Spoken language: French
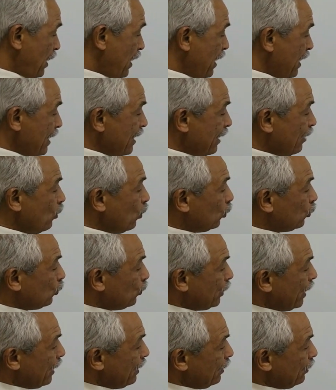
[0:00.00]
Et les
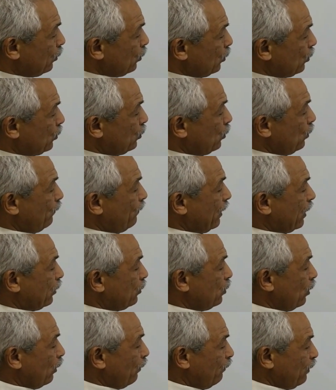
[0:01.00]
coordonnées de ce
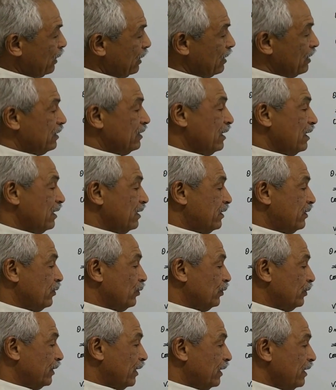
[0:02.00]
vecteur vitesse
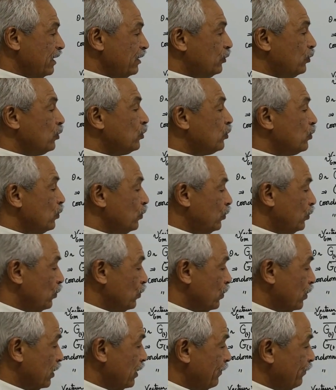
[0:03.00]
instantanée, ce sont
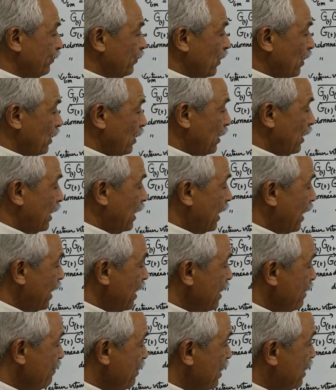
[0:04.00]
donc
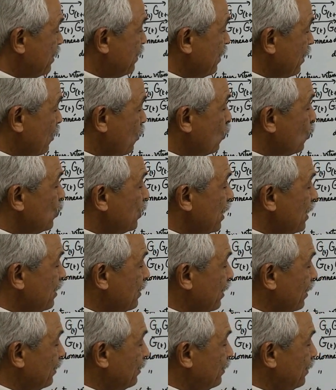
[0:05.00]
la limite quand
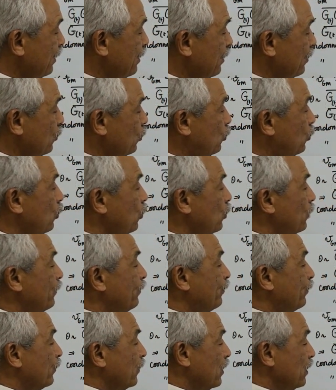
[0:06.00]
delta t
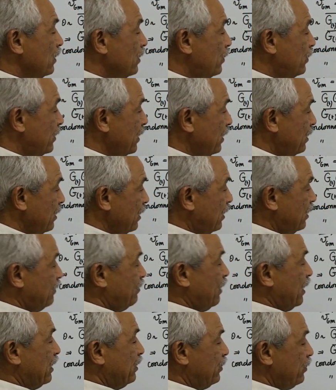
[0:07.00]
de cette
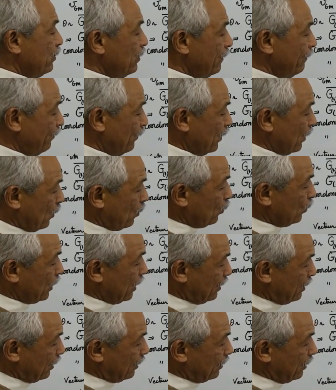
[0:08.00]
expression, quand
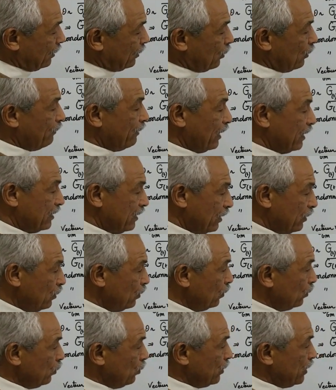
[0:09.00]
delta t tend vers
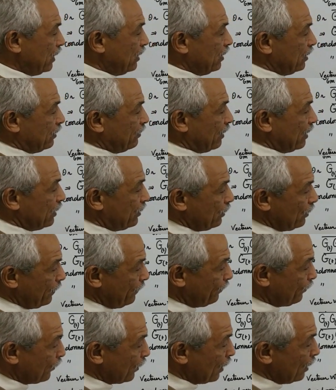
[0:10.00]
0 de cette
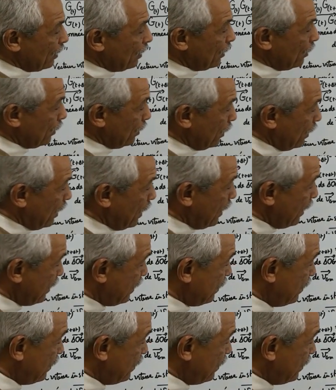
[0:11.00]
expression, et